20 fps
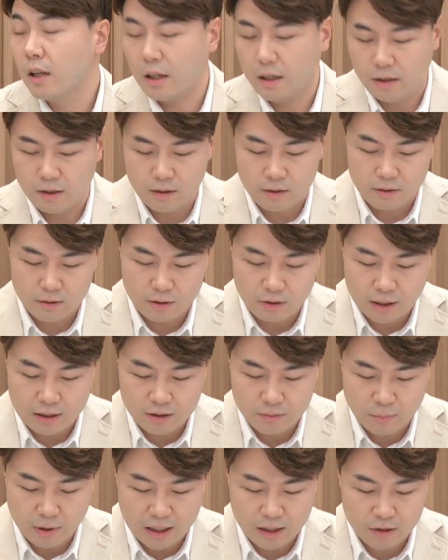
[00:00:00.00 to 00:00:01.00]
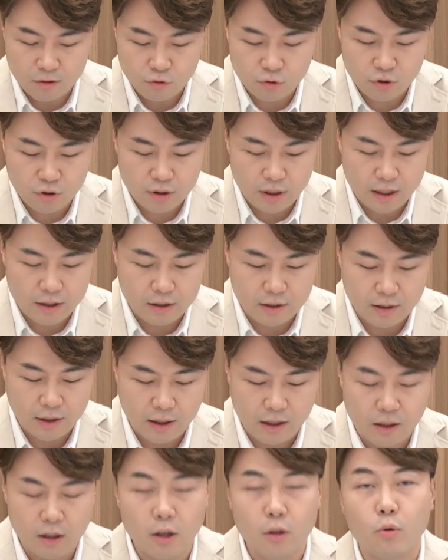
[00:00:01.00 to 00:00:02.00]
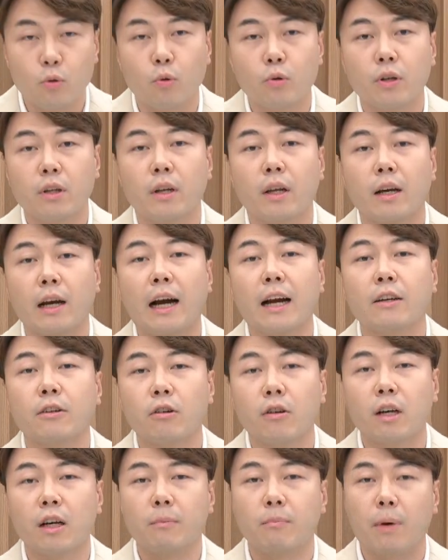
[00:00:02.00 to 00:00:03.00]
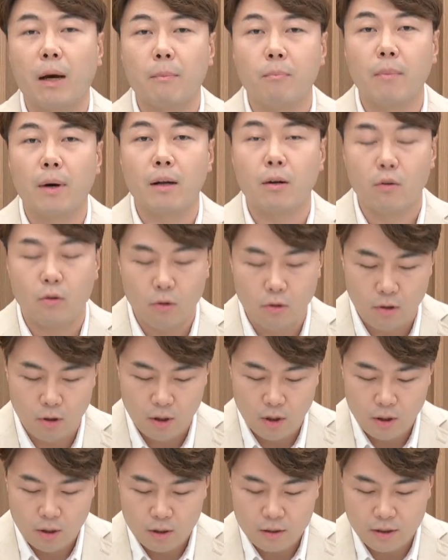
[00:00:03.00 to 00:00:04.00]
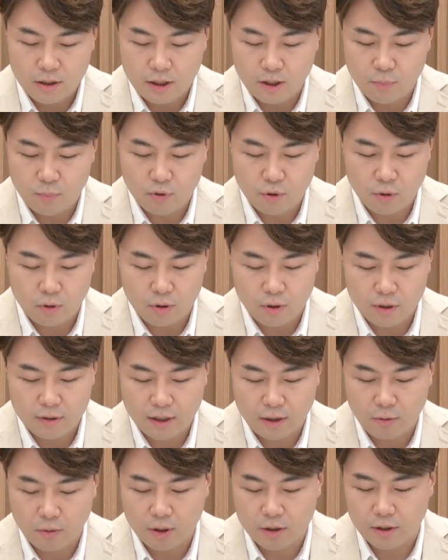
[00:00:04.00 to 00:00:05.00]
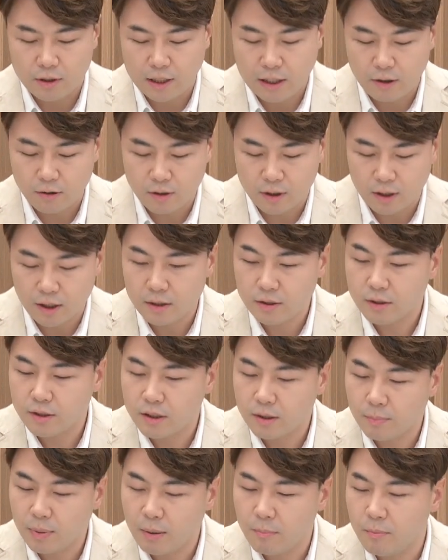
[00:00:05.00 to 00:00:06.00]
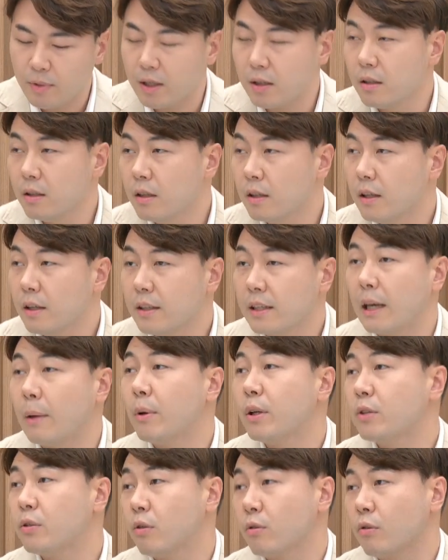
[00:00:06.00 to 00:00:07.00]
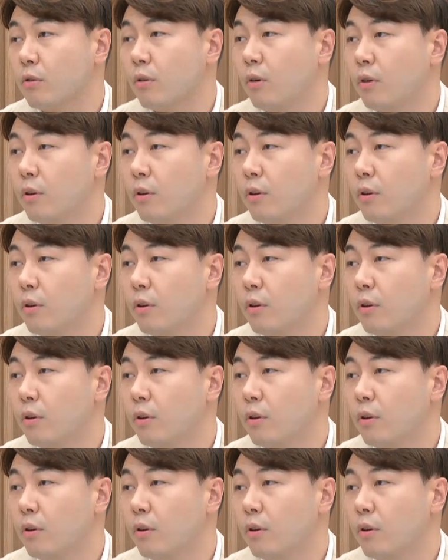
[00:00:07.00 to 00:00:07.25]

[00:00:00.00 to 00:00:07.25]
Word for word: 아이가 그러니까 하는 방안을 추진을 했는데 네. 독일의 강력한 반발로 이제 EPO를 사용하는 내연기관 신체 판매를 예외적으로